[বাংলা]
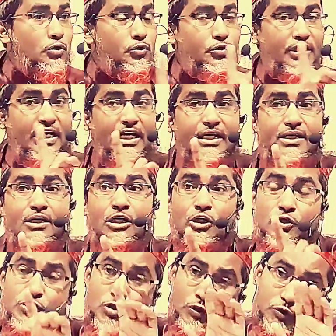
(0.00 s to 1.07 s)
কতদিন
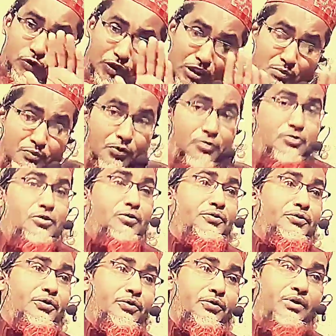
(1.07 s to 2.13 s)
যতদিন
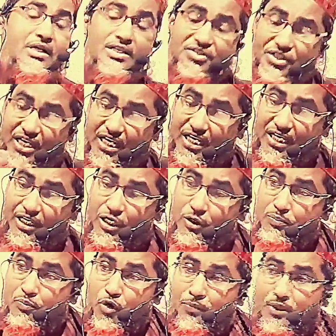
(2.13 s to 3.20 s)
পর্যন্ত সে
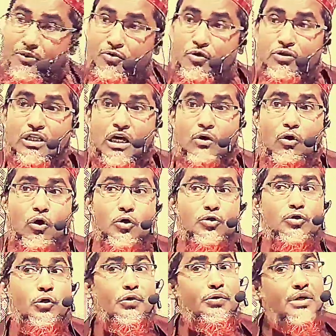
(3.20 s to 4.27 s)
পবিত্রতা
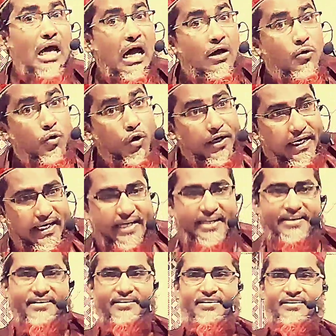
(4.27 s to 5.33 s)
অর্জন না করে
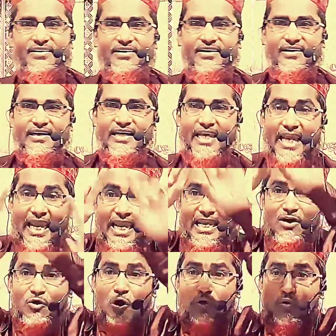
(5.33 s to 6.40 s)

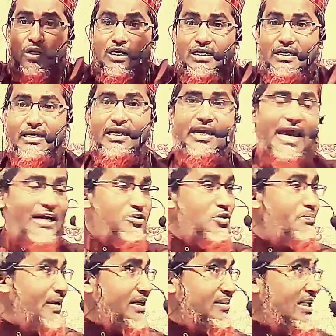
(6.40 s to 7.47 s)
এই ঘটনাকে
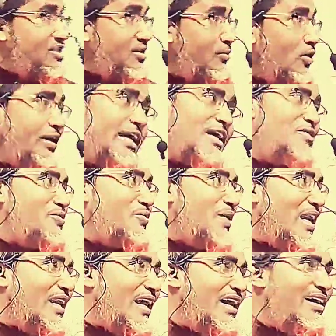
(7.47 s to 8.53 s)
একজন ব্যক্তি এসে বললো
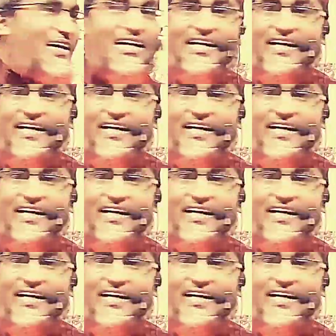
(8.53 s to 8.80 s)
ইয়ারসুর আল্লাহ